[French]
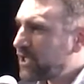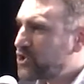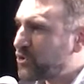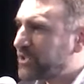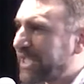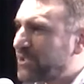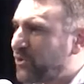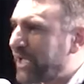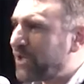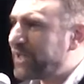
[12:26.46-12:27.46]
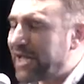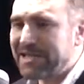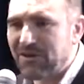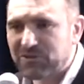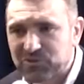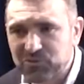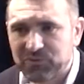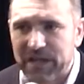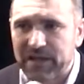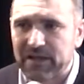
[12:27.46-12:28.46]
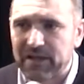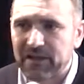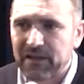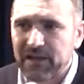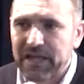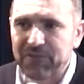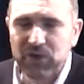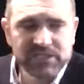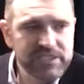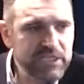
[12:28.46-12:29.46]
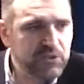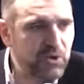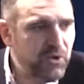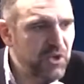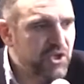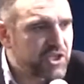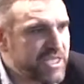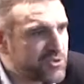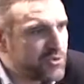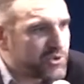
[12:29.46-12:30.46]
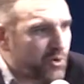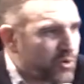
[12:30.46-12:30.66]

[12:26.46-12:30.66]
je traiterai une alliance nouvelle. Et voici que Jésus se